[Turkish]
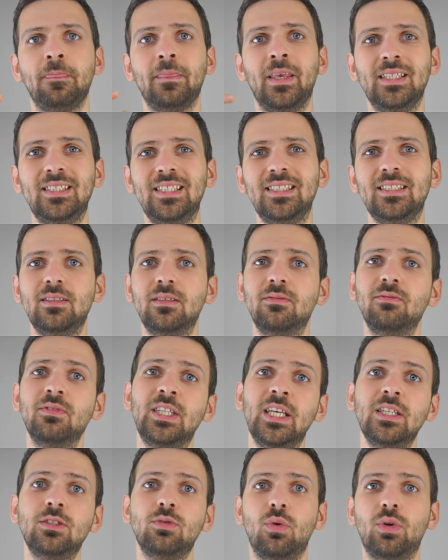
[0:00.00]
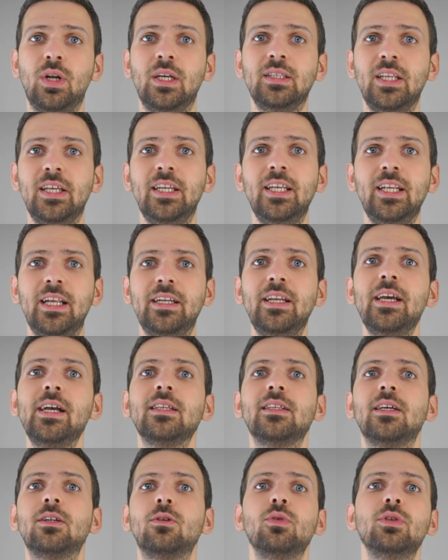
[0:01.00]
Siz vites oranlarıyla ne
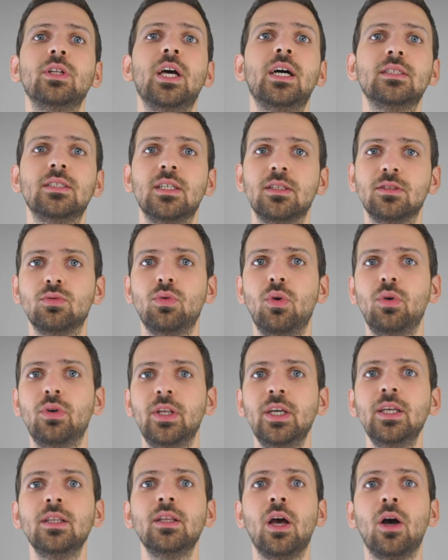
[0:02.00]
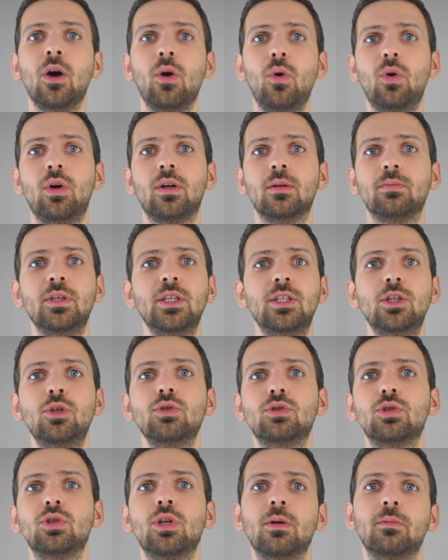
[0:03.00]
kadar oynarsanız oynayın o araba
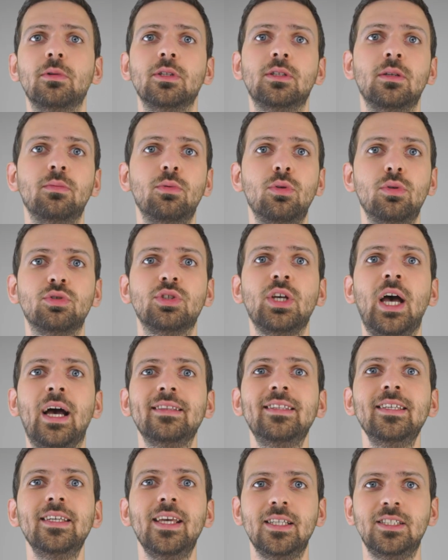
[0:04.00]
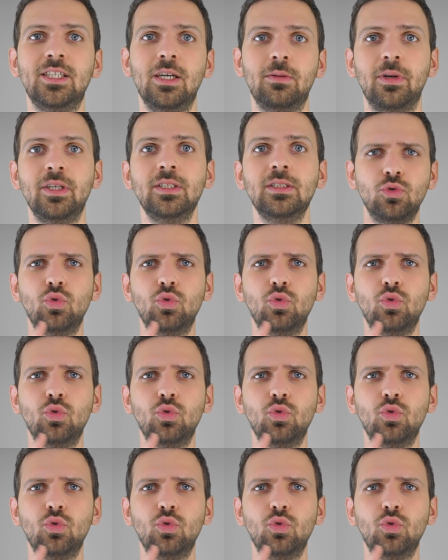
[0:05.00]
200 km bölü saati geçemez.